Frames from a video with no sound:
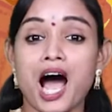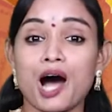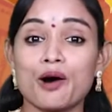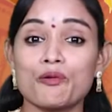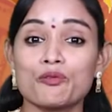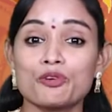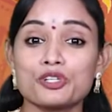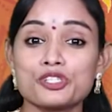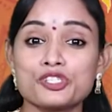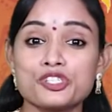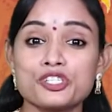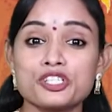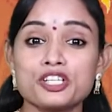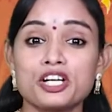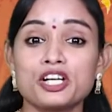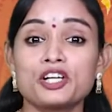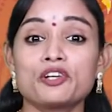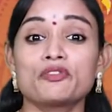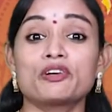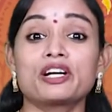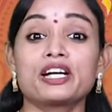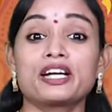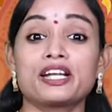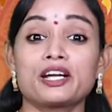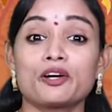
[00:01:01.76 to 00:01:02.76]
ఆ
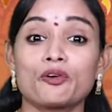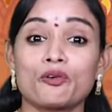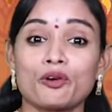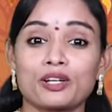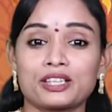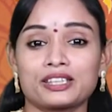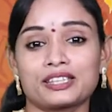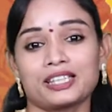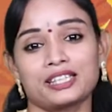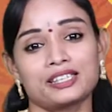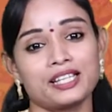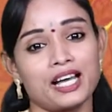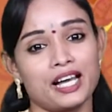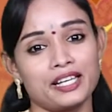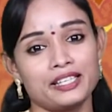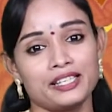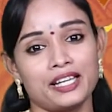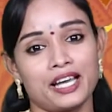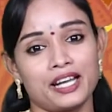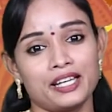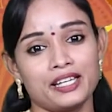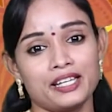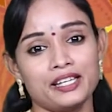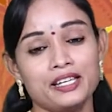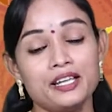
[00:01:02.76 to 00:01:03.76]
వచ్చినటువంటి కొత్త
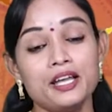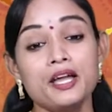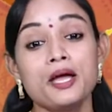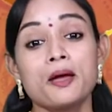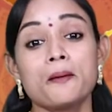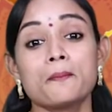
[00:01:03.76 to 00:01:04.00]
ధాన్యాన్ని